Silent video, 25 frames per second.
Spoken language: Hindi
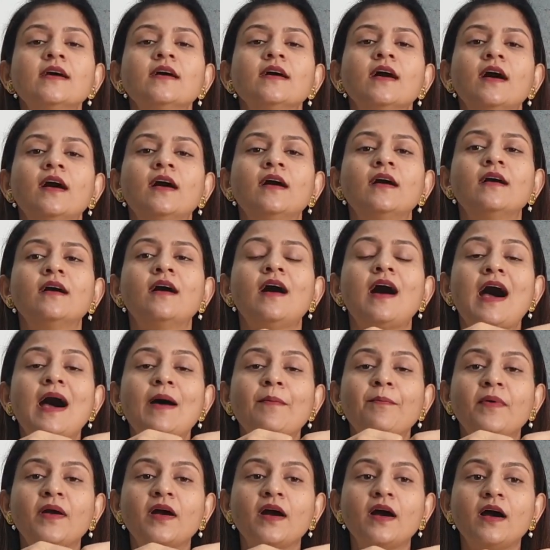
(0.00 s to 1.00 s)

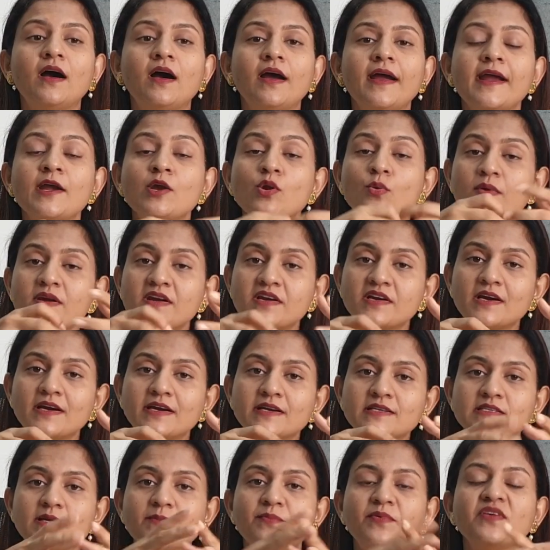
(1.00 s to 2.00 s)
आपका एंडोमेट्रियल
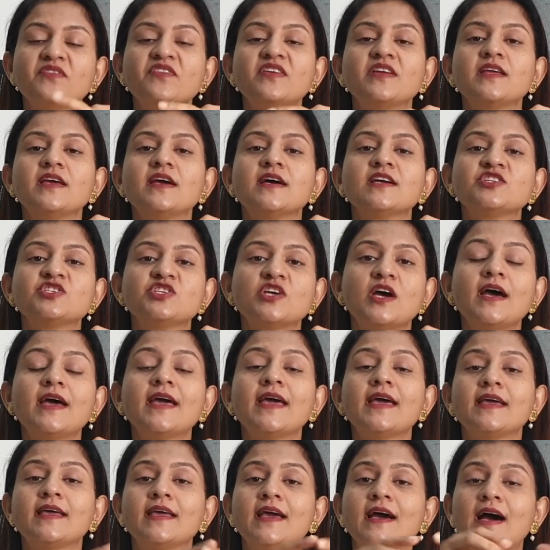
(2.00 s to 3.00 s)
रिसेप्टिविटी अच्छा
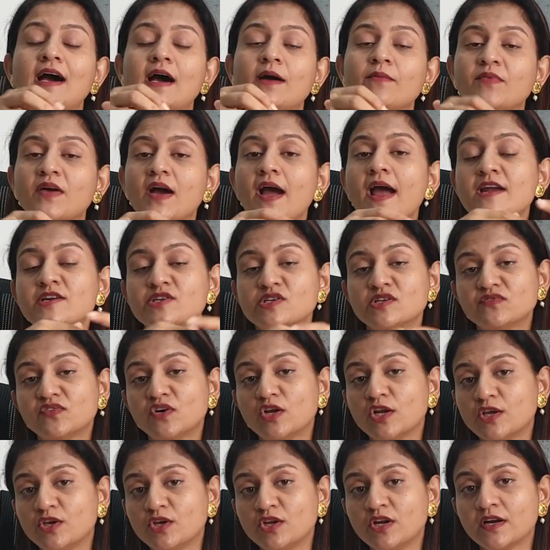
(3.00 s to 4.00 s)
है क्या आपका एंट्रल
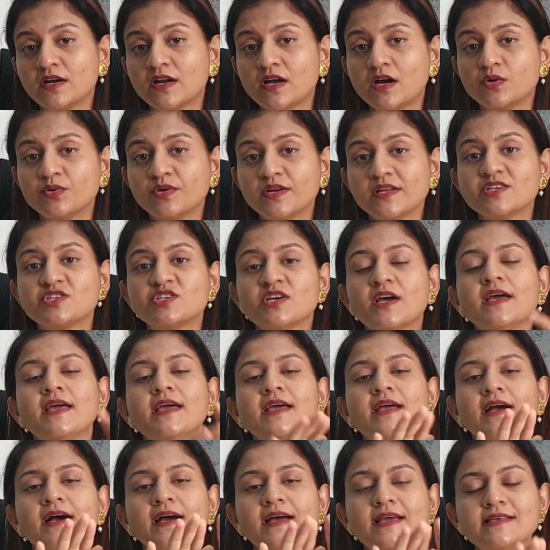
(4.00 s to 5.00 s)
फॉलिकुलर काउंट अच्छा है
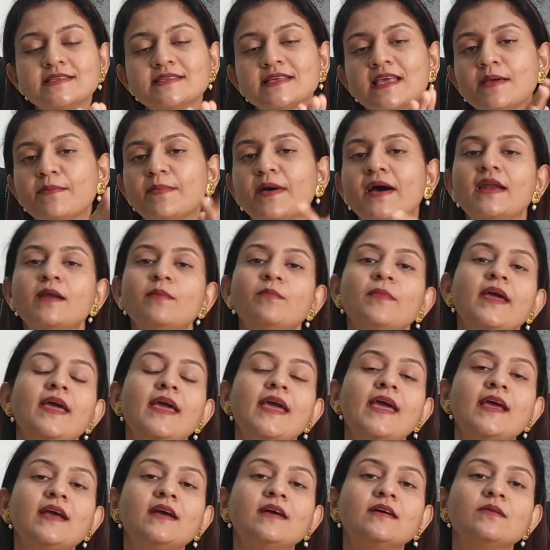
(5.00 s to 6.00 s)
क्या इसके बारे में
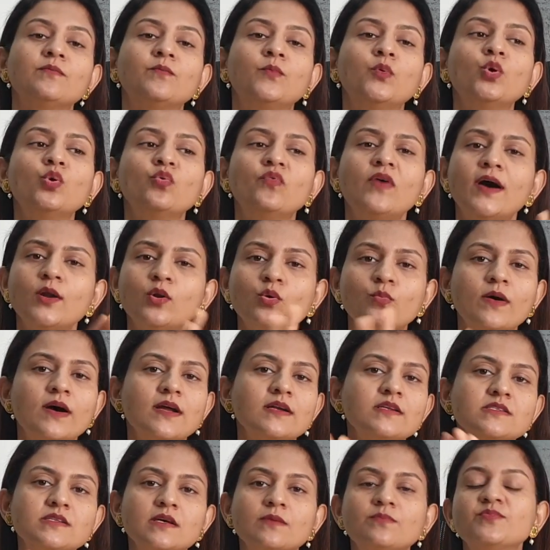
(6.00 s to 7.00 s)
एक पूर्वानुमान
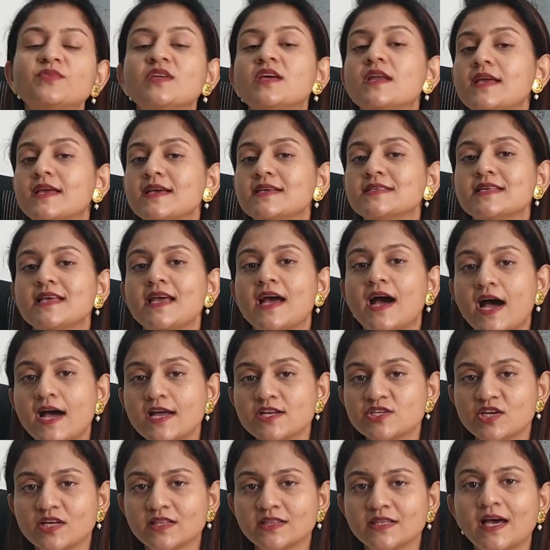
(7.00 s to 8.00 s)
सब तरीके से आ
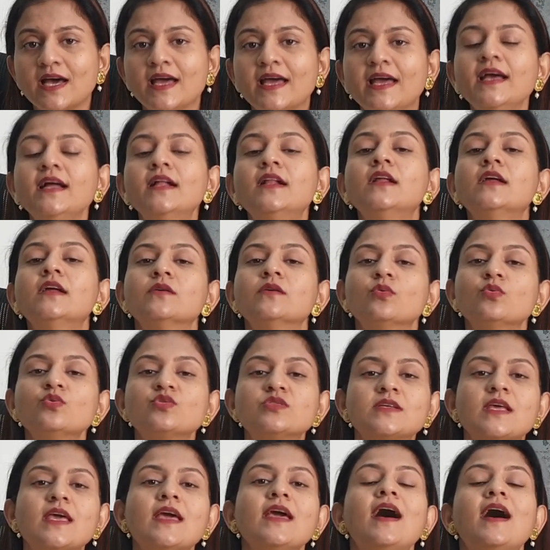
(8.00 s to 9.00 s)
जाता है
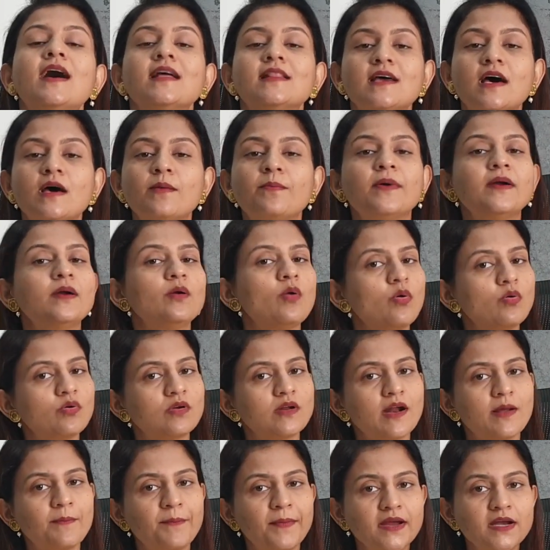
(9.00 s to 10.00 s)
उसके आधार पर डॉक्टर
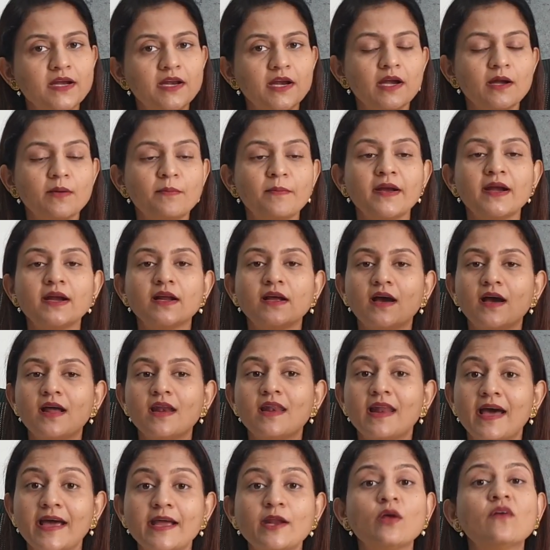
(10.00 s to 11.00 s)
आपकी ट्रीटमेंट का
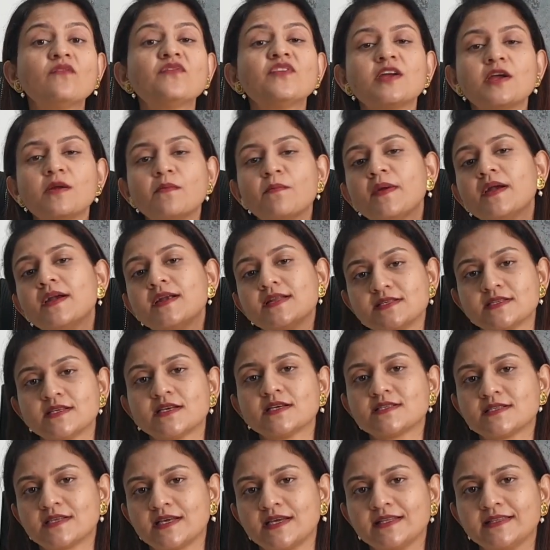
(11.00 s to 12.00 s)
लाइन ऑफ ट्रीटमेंट
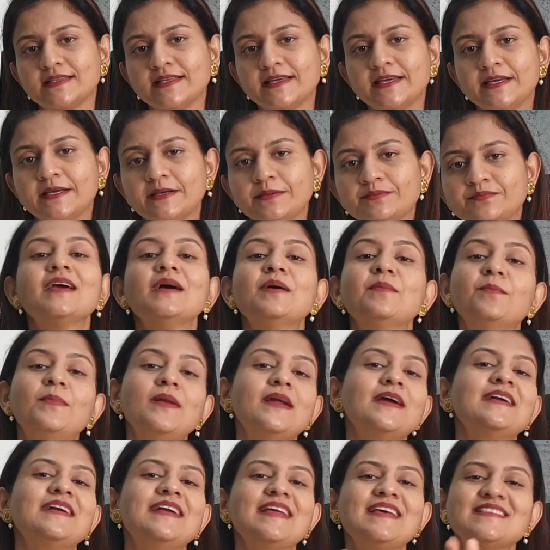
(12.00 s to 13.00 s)
डिस्कस करते हैं
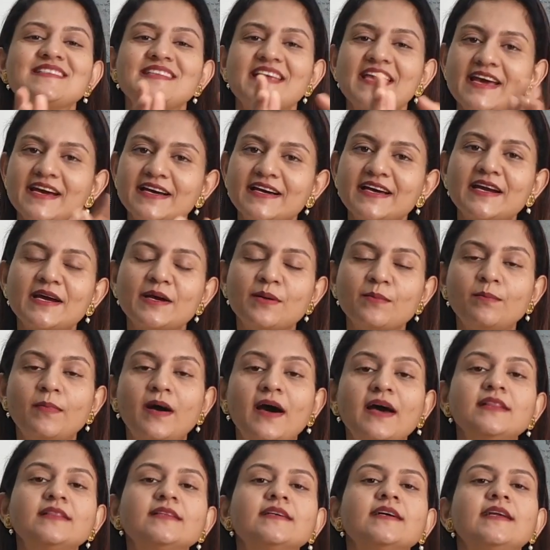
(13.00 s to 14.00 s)
ब्लड टेस्ट की अगर हम
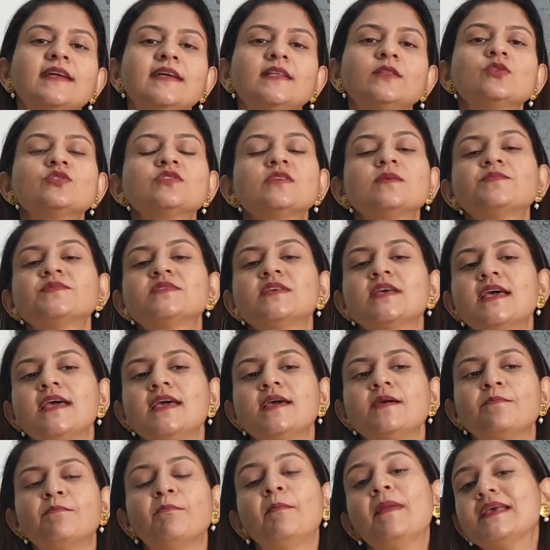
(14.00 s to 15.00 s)
बात करें तो सबसे
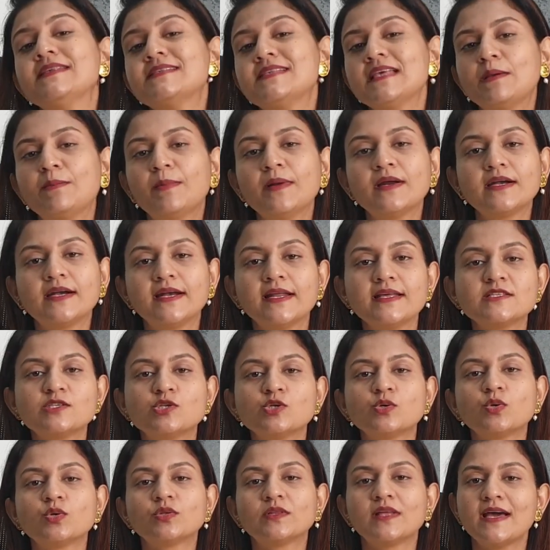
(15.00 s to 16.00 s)
बेसिक ब्लड टेस्ट
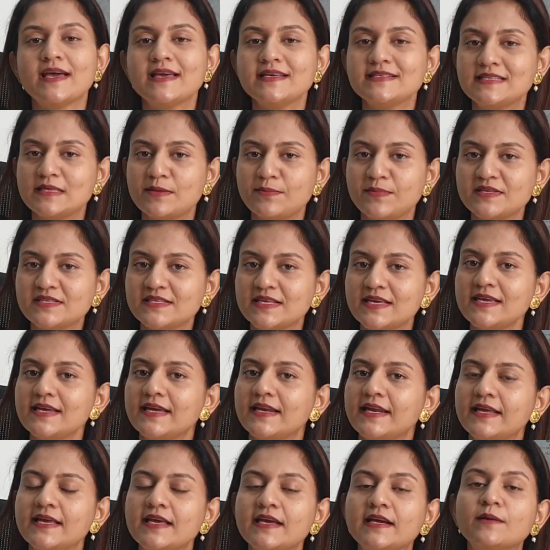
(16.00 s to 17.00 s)
जो होता है सी
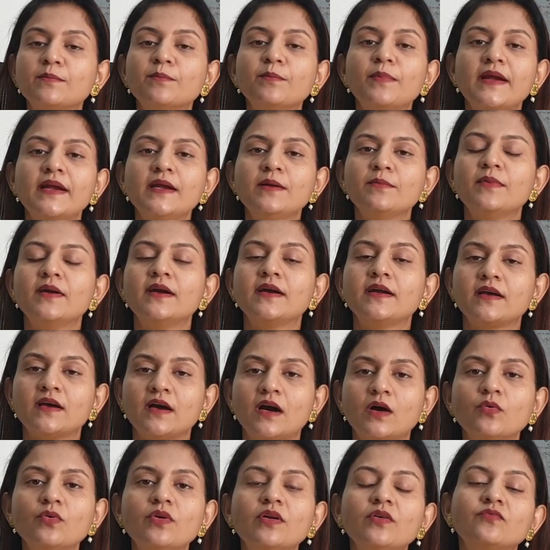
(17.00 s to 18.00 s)
यानी कि कंप्लीट ब्लड
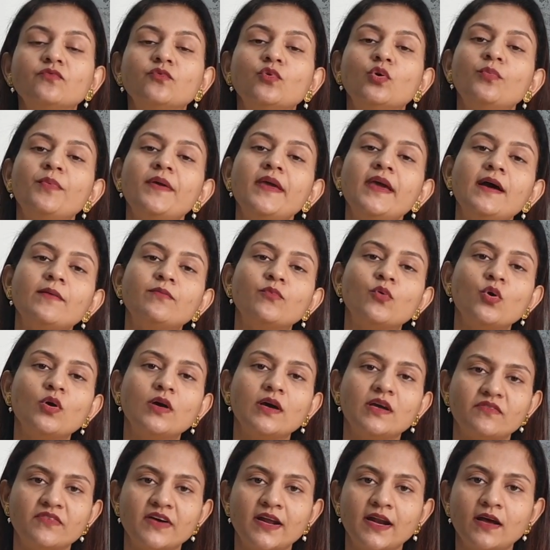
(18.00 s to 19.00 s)
काउंट वो भी आपको
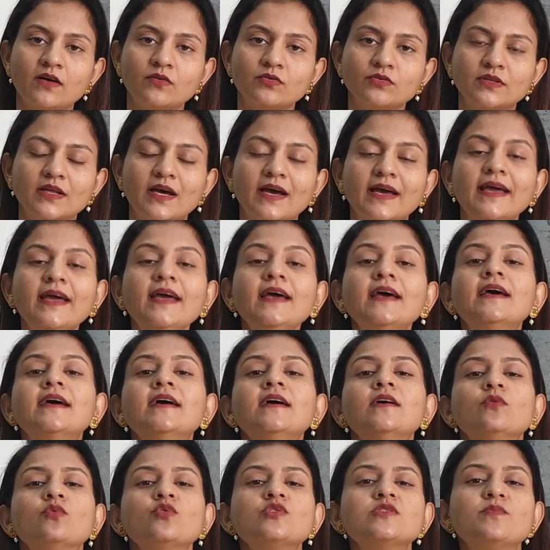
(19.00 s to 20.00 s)
करवाना होता है
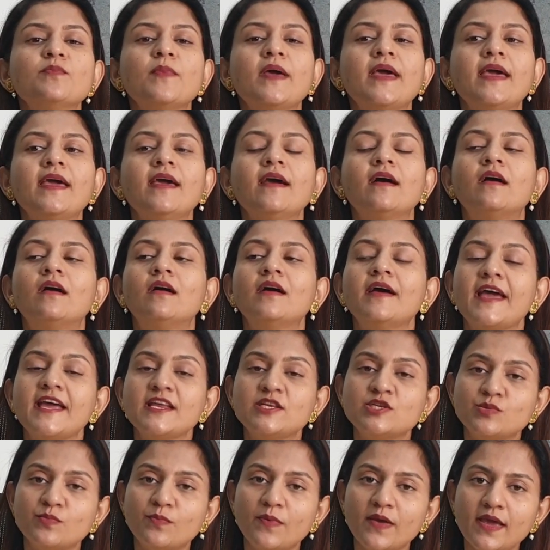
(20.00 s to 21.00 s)
उसमें
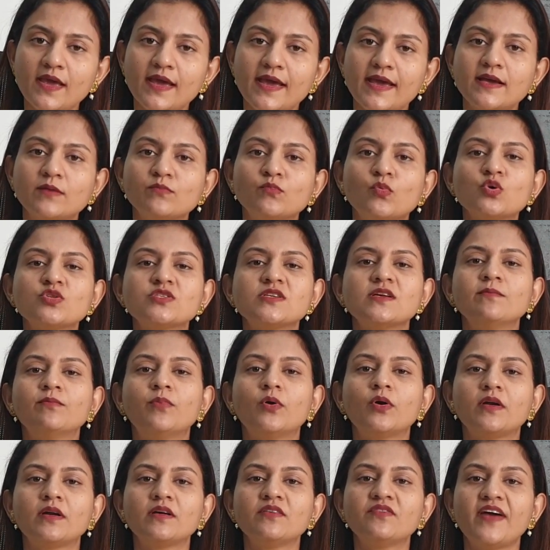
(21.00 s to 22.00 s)
एच बी एक मोस्ट
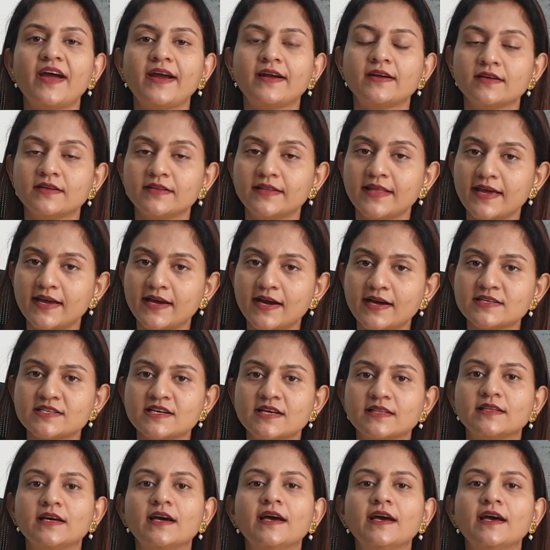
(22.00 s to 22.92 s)
इम्पॉर्टेंट फैक्टर देखा जाता